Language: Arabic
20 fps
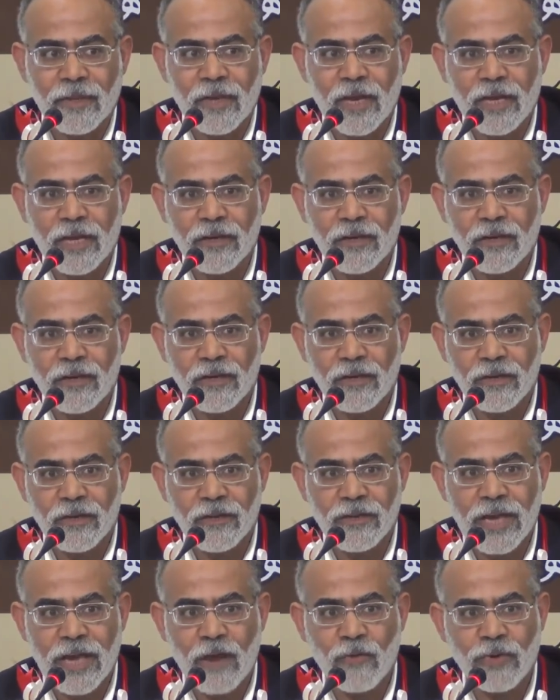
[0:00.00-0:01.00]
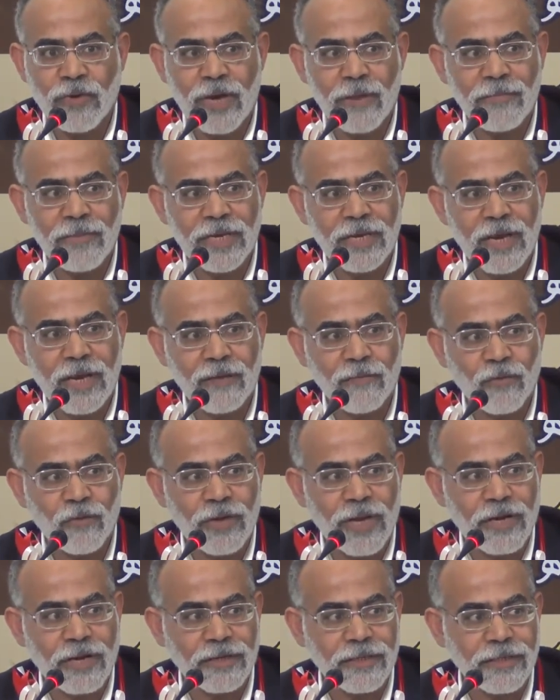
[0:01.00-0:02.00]
يعني زاوية منها
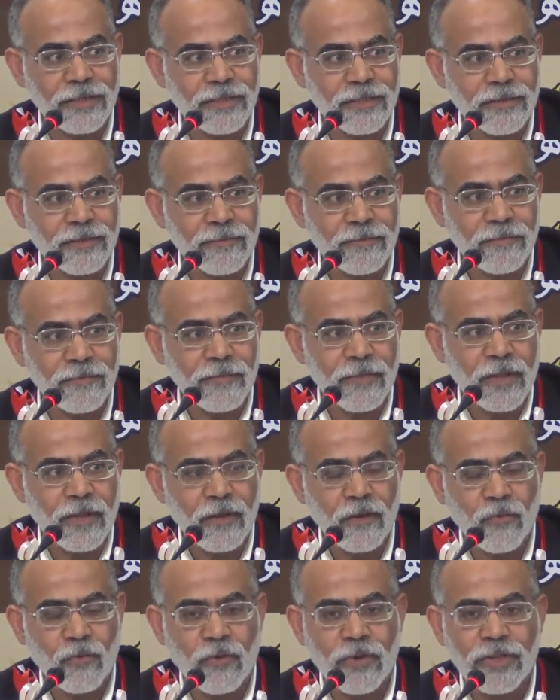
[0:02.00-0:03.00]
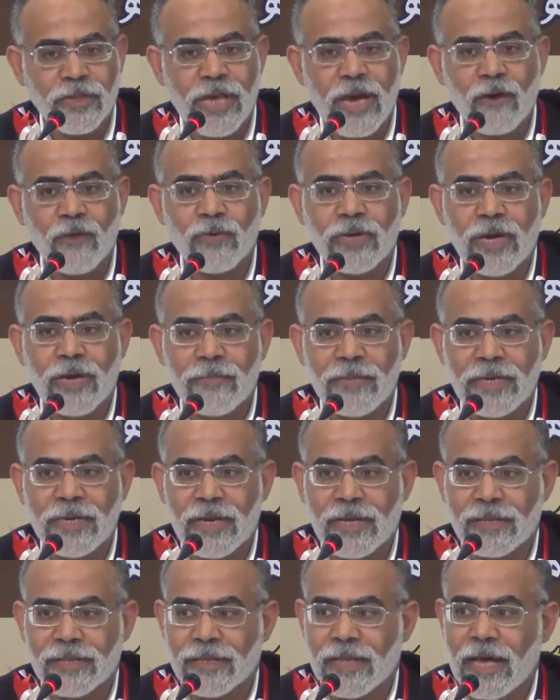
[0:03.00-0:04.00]
المدرس وزاوية
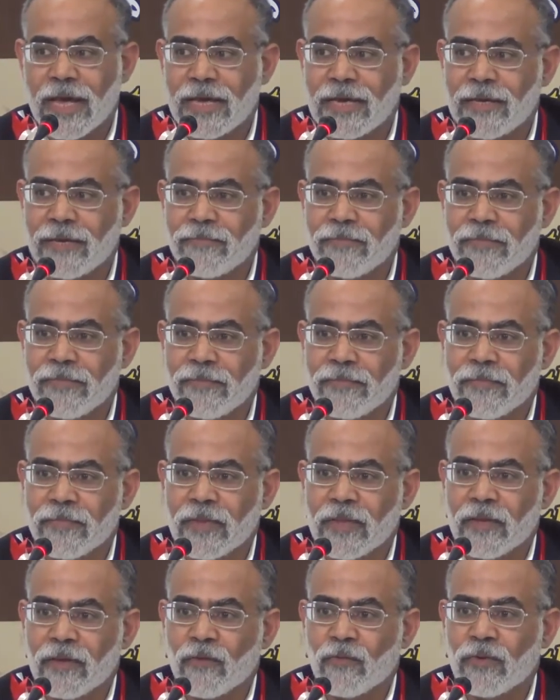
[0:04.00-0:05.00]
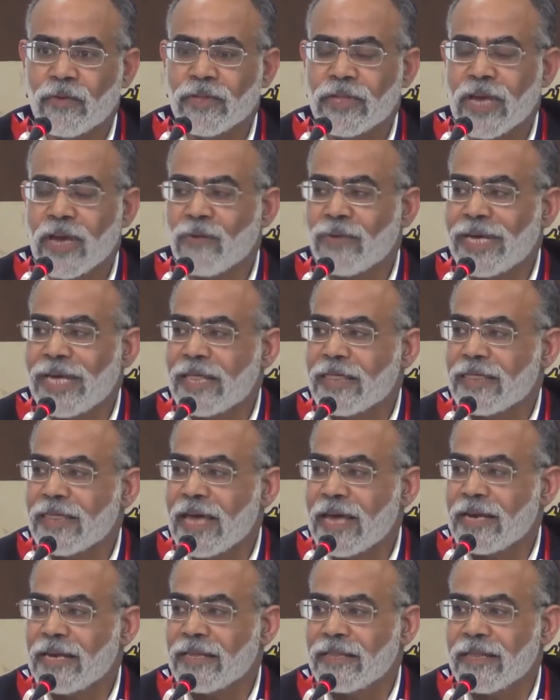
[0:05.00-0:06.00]
منها الطالب والزاوية
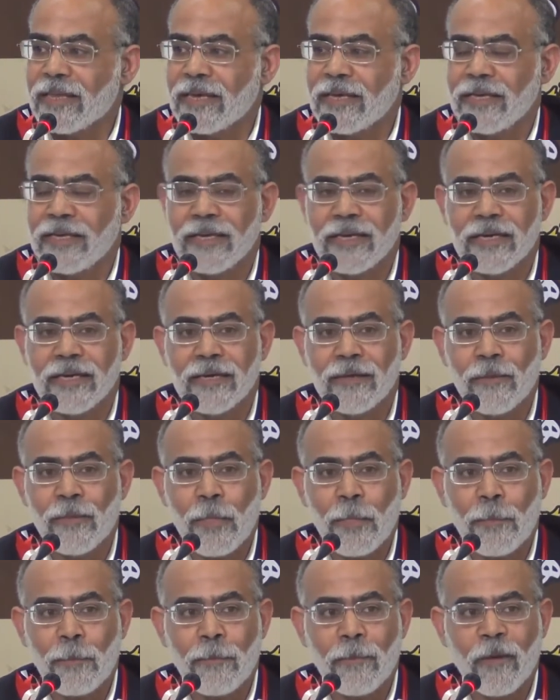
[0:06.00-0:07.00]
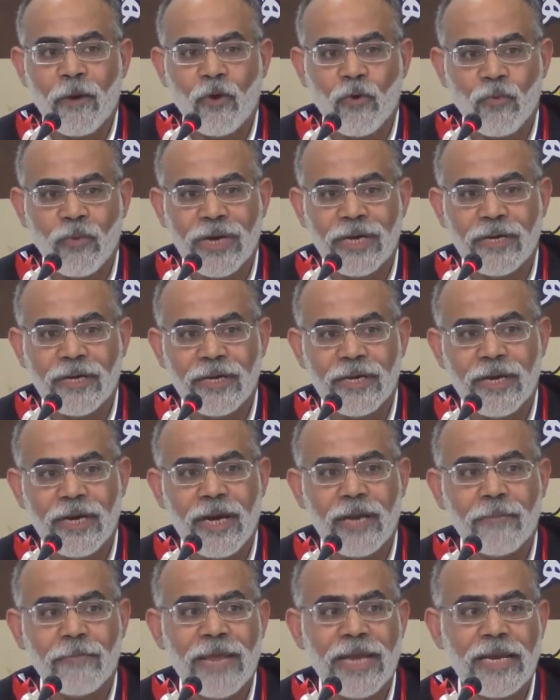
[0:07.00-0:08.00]
الثالثة هي هو
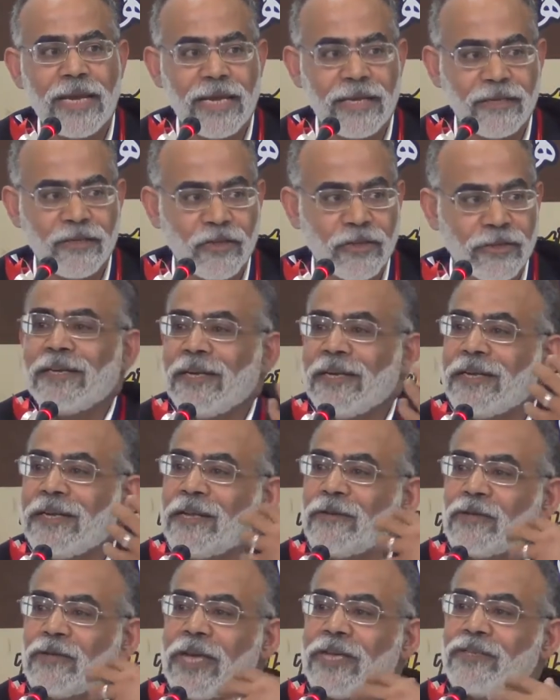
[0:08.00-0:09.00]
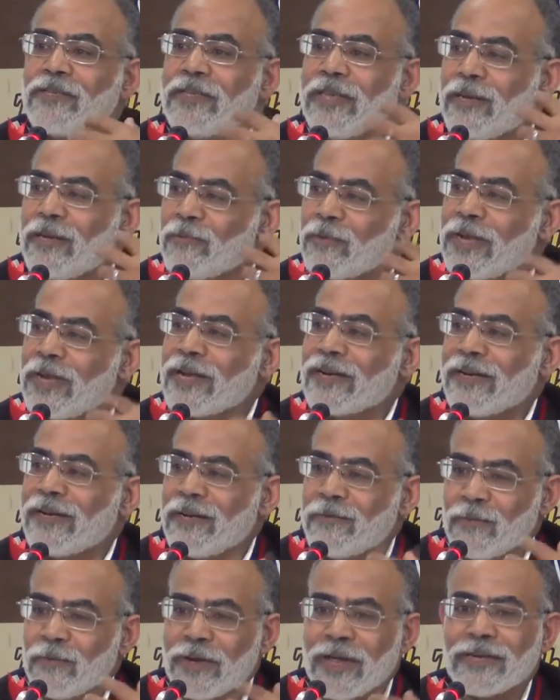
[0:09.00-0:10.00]
المنهج احنا نشجع المدر
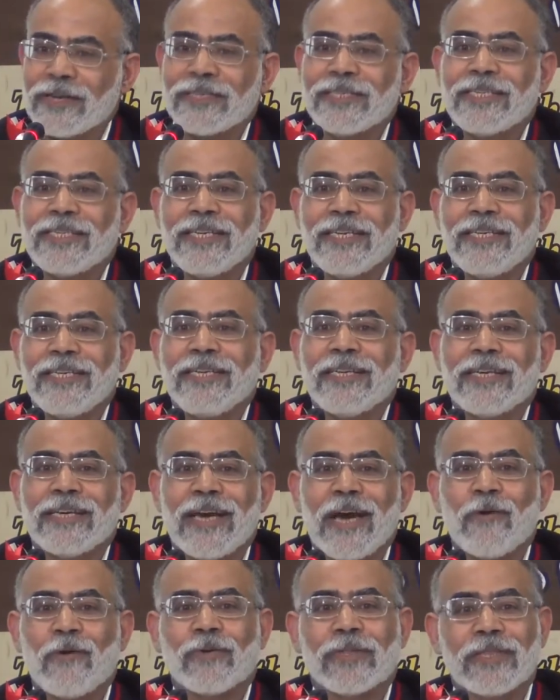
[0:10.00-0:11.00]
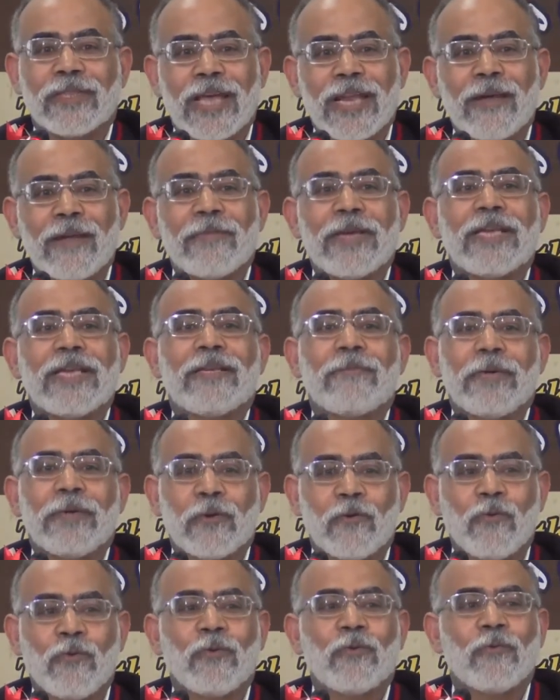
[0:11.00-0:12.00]
المدرسين أو الطلبة اللي
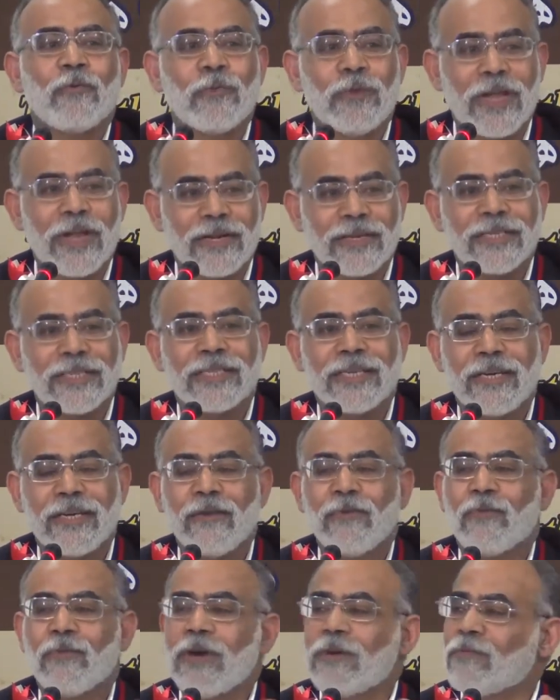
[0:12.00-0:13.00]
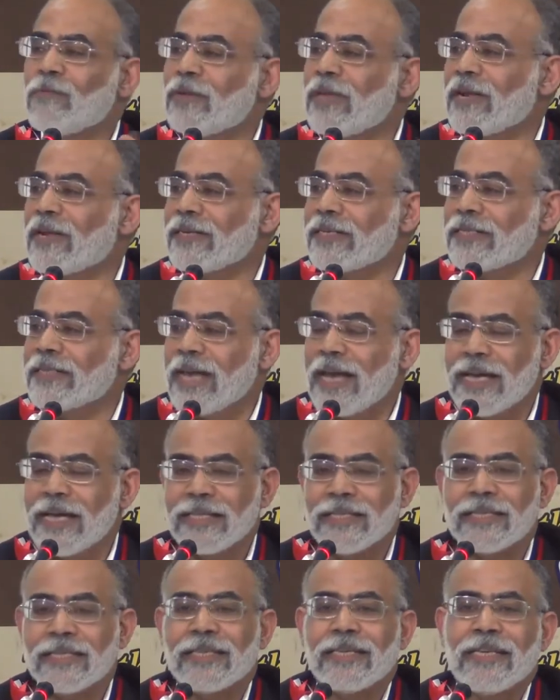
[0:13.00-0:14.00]
بيكونوا مدرسين
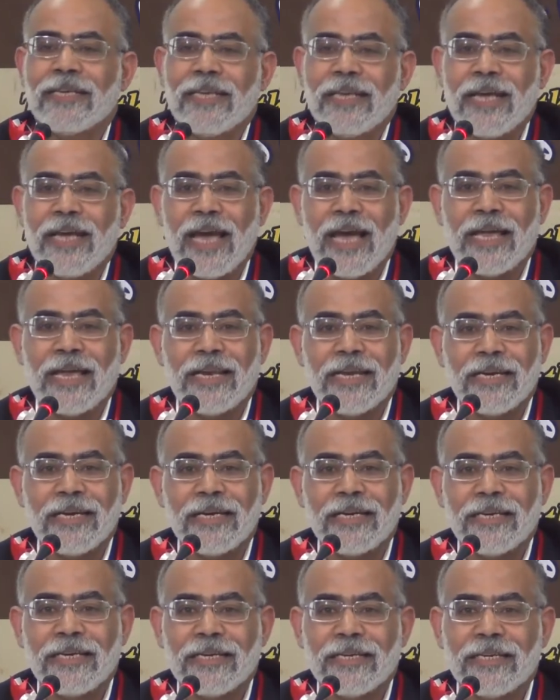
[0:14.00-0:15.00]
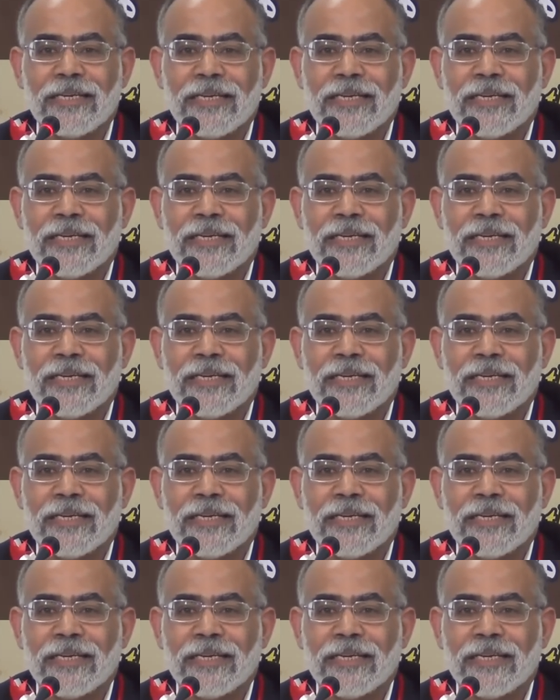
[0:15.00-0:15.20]
ومدرسات على